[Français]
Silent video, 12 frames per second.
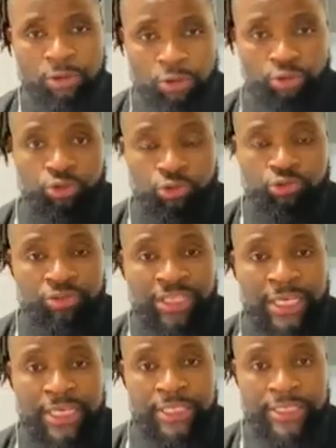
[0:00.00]
Aujourd'hui,
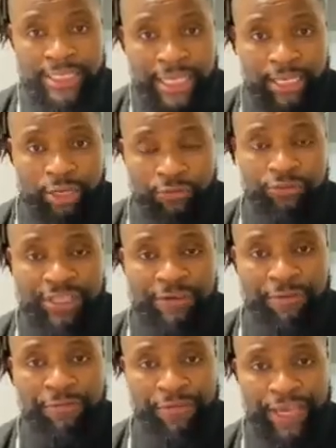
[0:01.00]
ce que vous
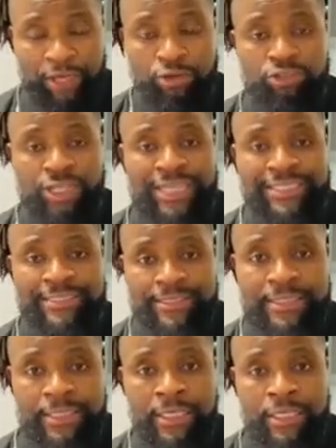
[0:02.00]
avez fait contre
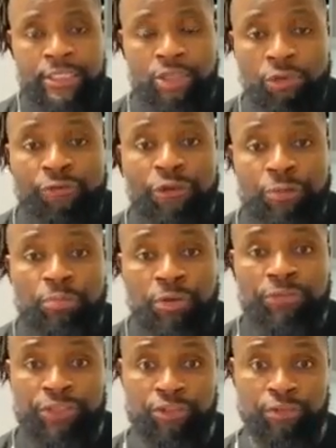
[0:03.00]
Annecy, c'est une faute
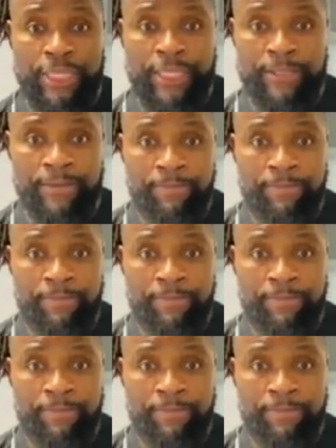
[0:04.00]
professionnelle.